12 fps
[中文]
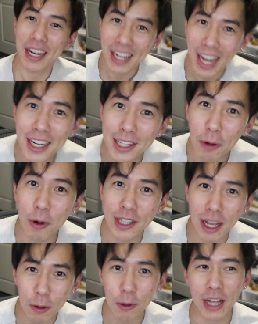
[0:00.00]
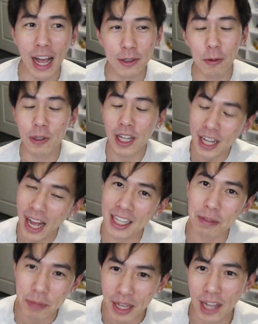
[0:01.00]
可能看得到我在录影，还是我在
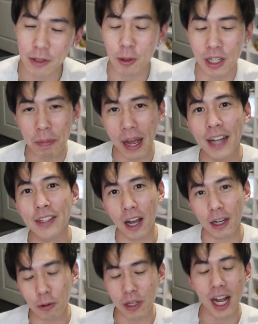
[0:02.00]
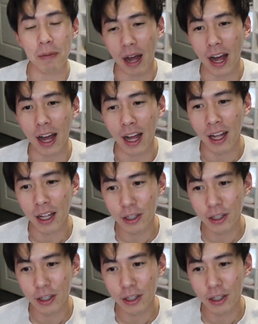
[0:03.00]
看影片，还是我在拍照，还是我在干嘛，